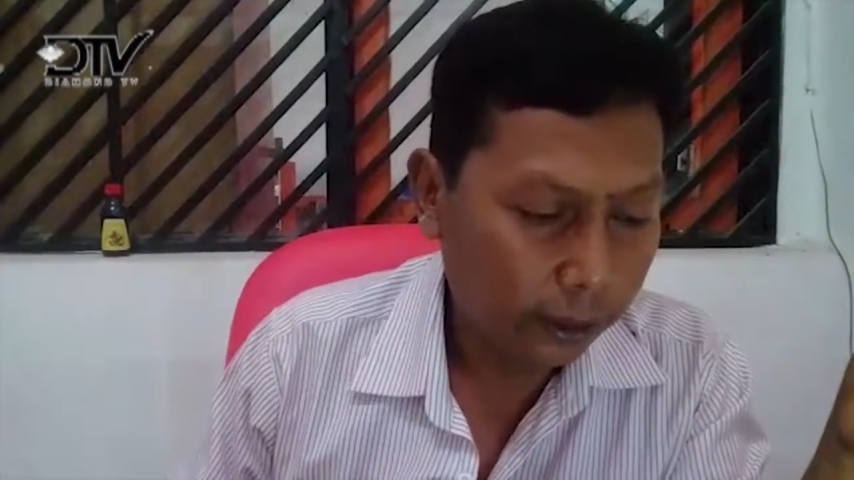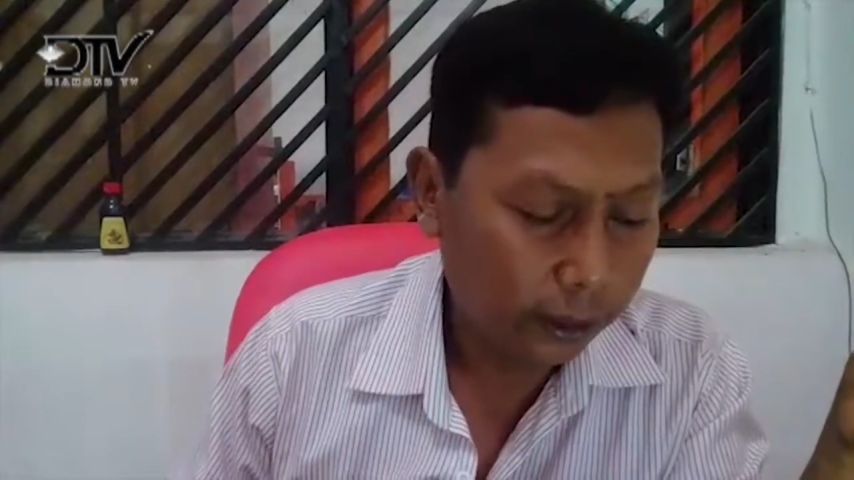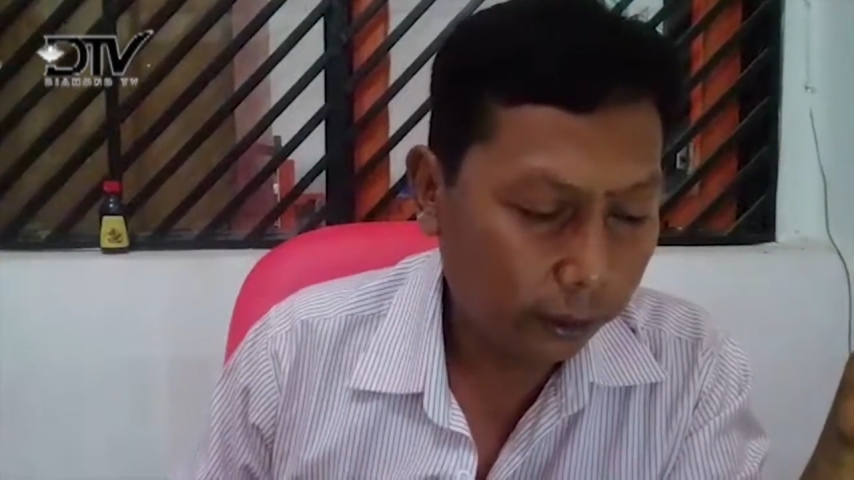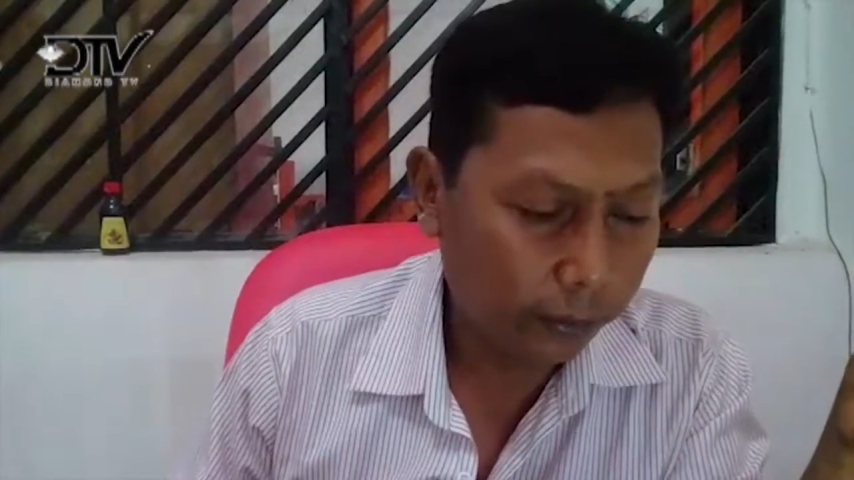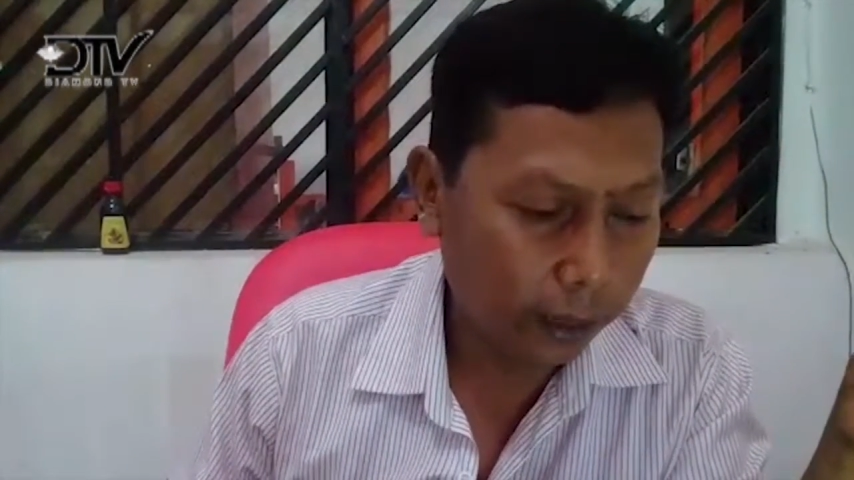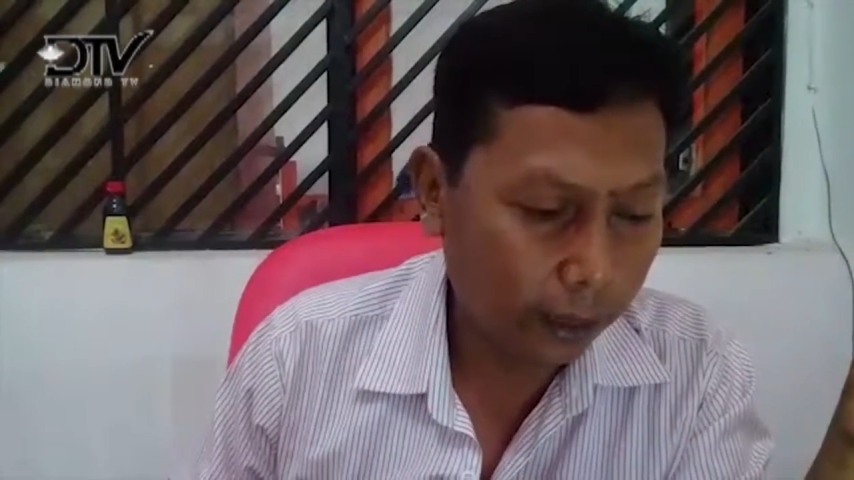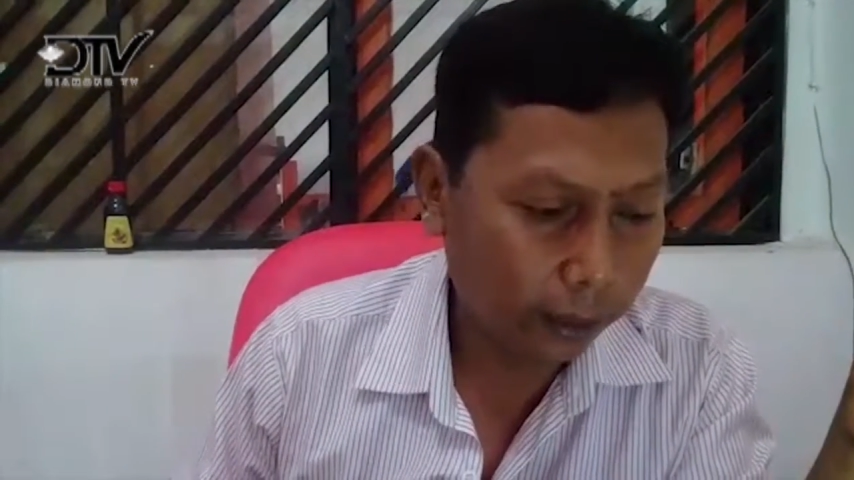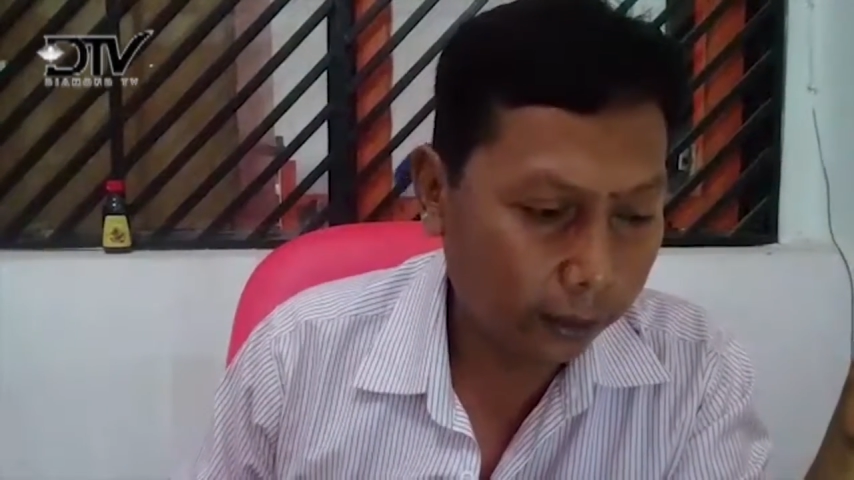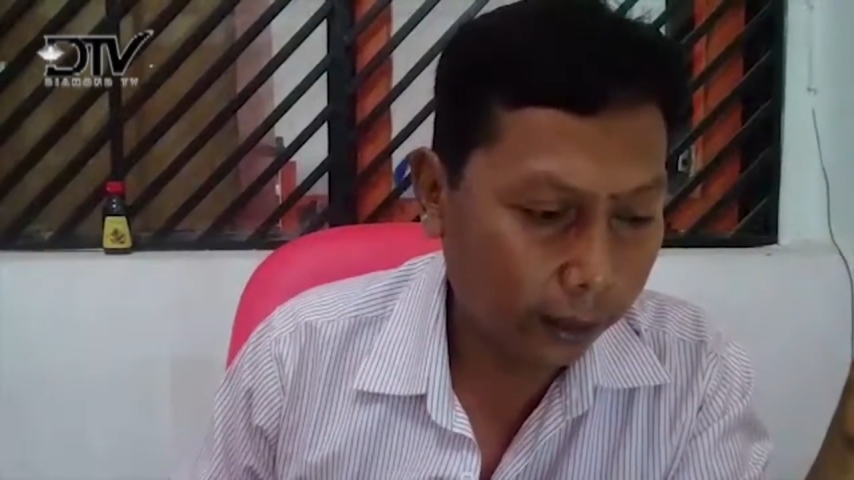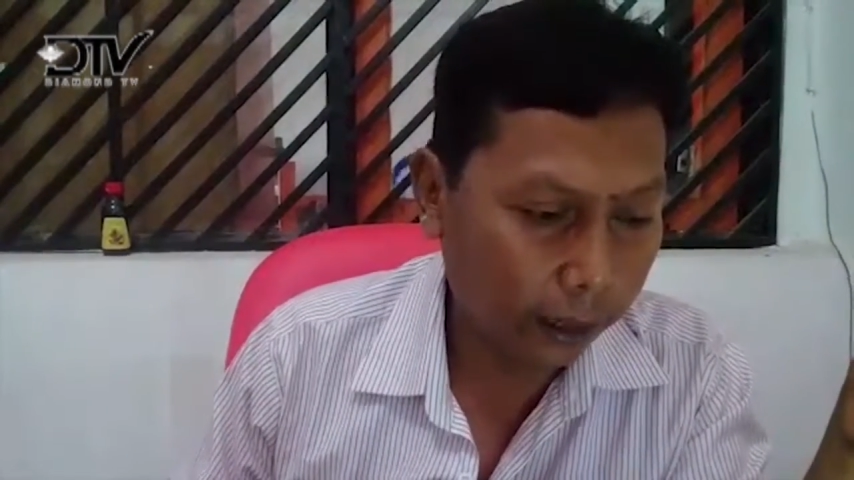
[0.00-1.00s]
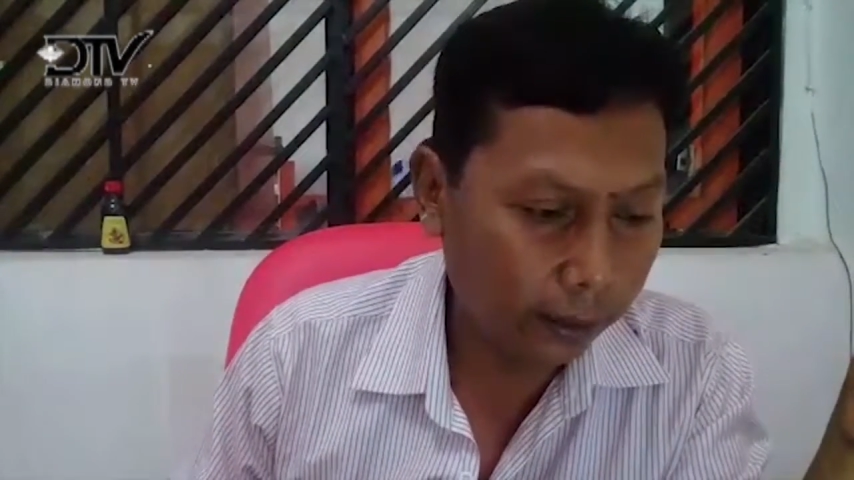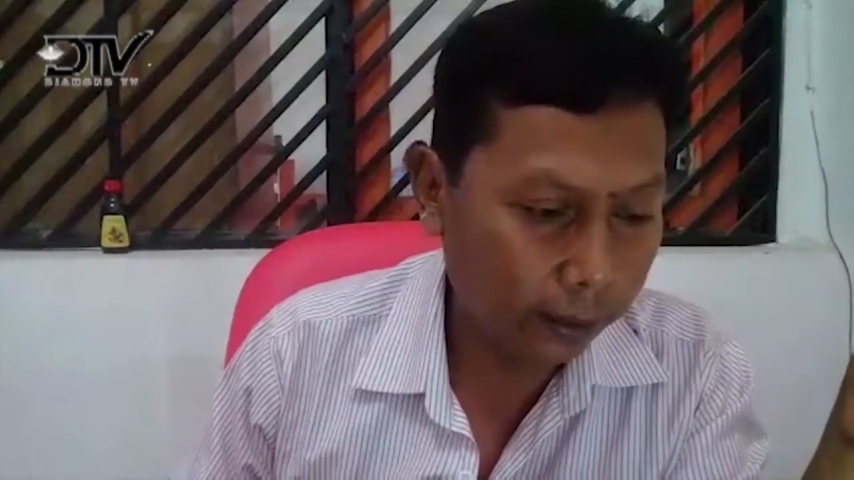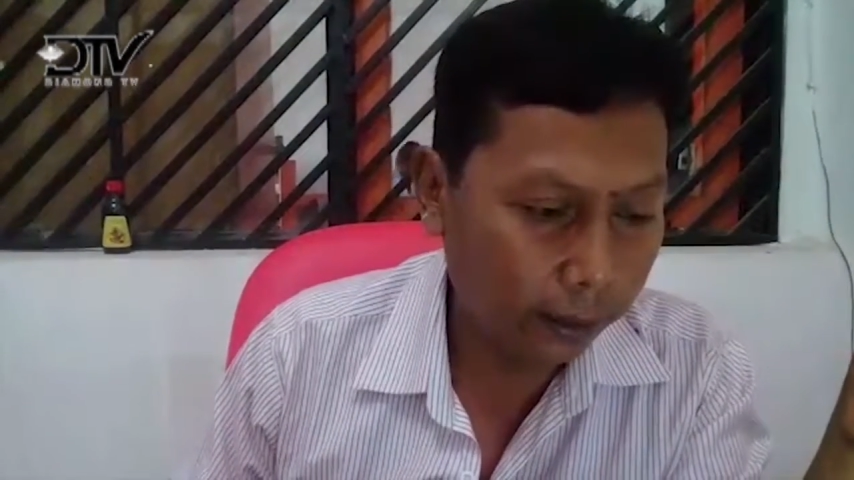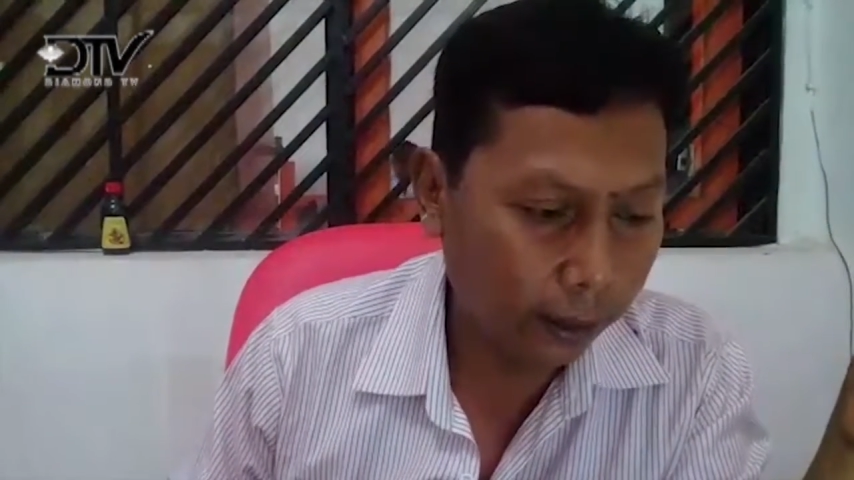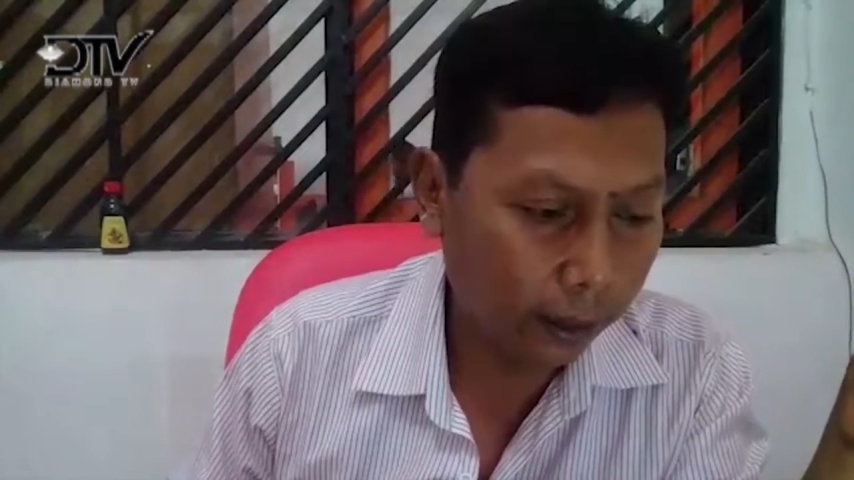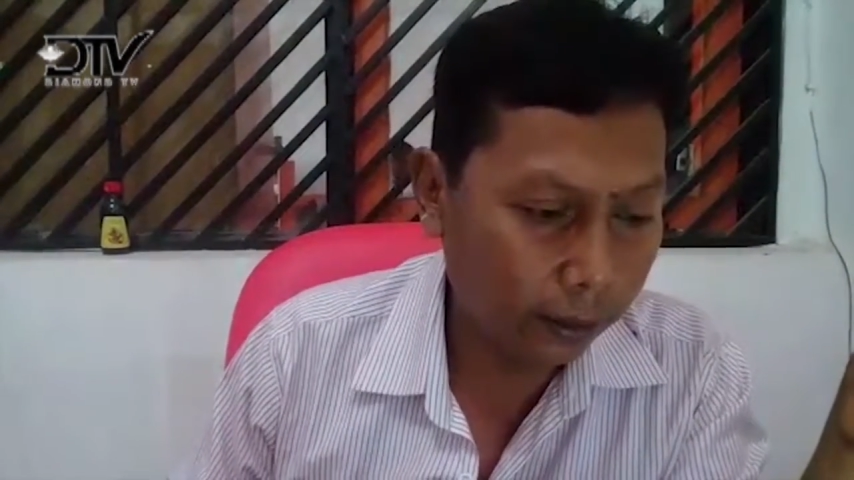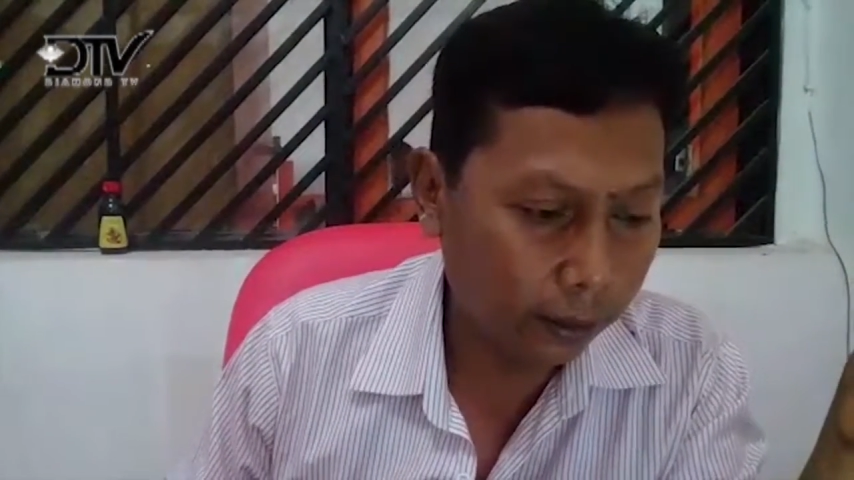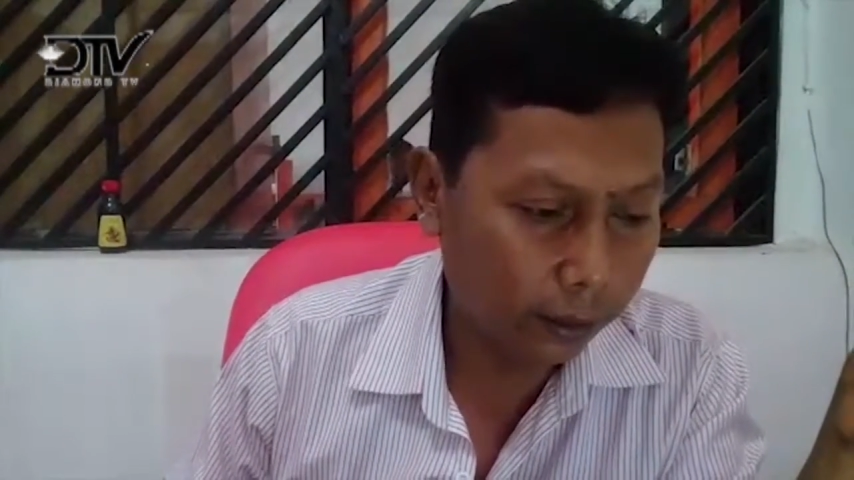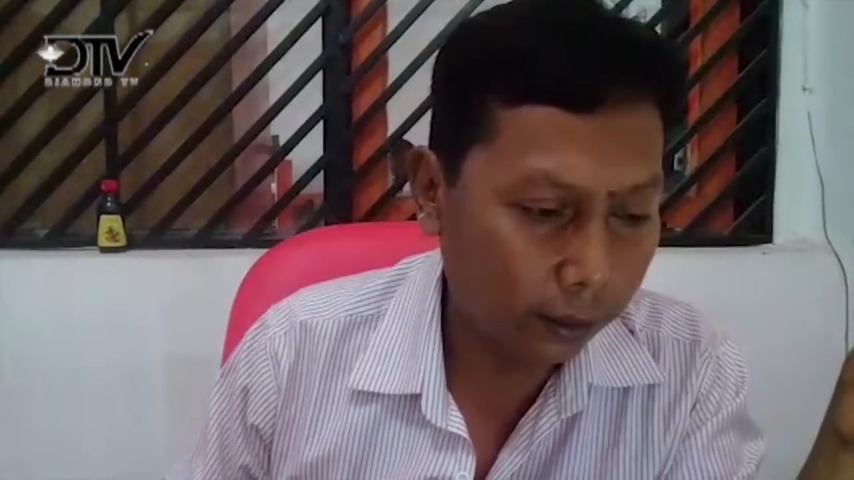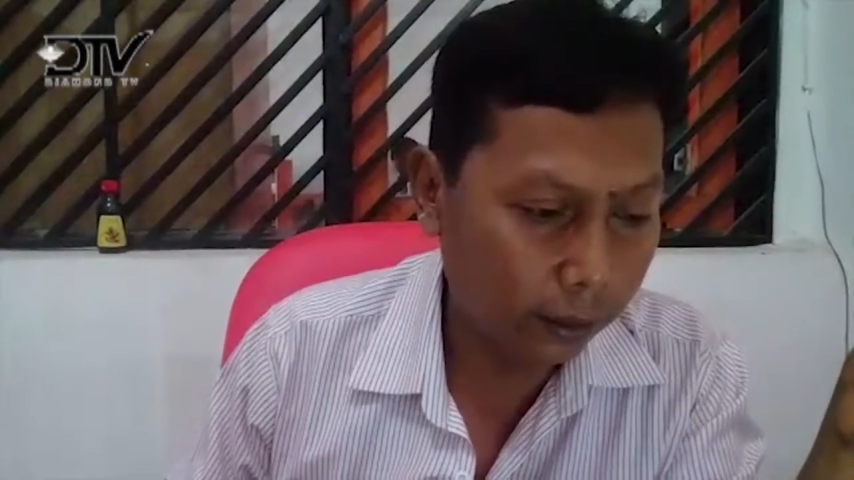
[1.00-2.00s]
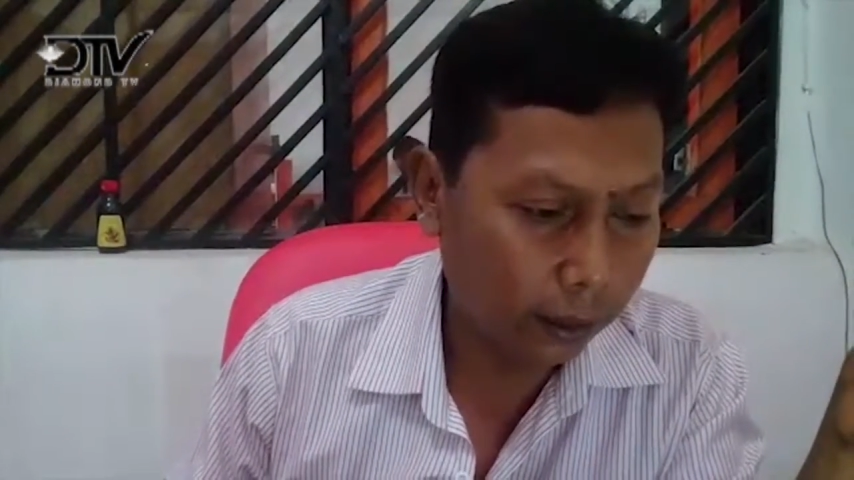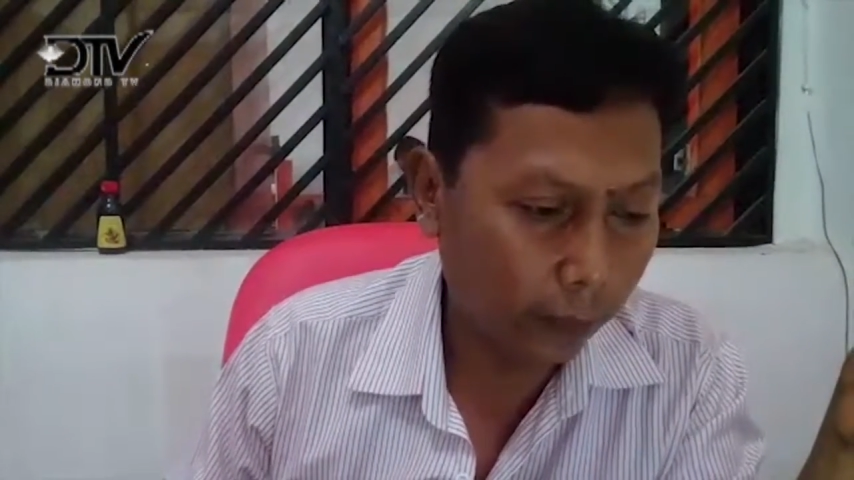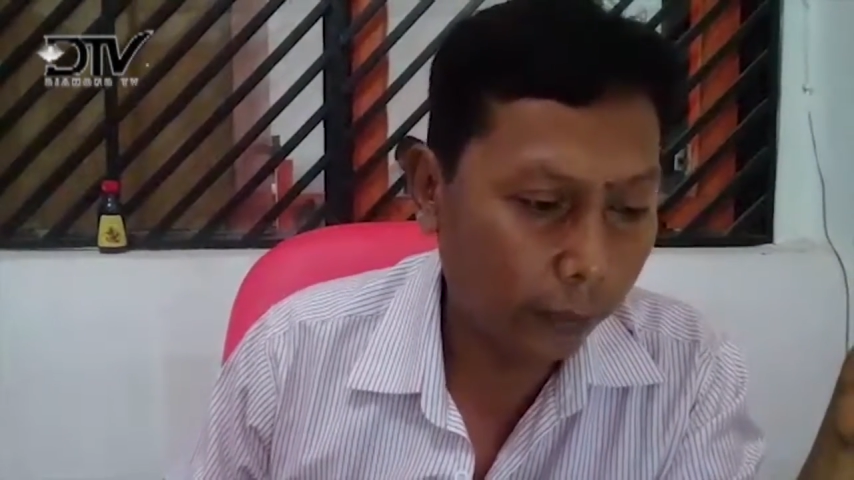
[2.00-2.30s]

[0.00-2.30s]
kita berangkatkan dengan uh,